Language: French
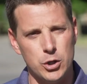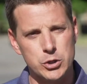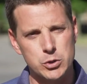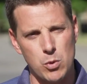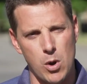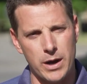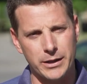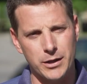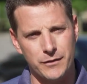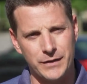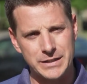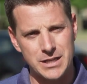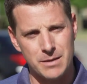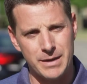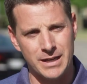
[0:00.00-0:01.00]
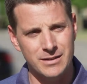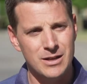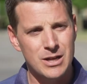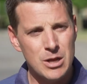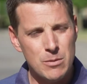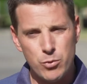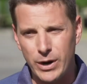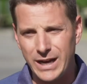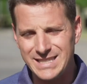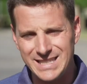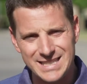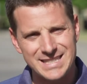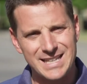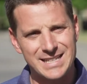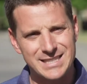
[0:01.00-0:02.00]
de soir et de fin de semaine pour
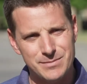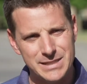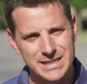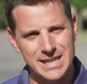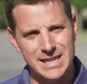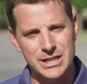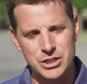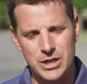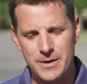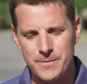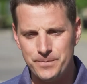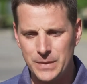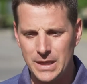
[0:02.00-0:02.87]
essayer de sensibiliser les gens.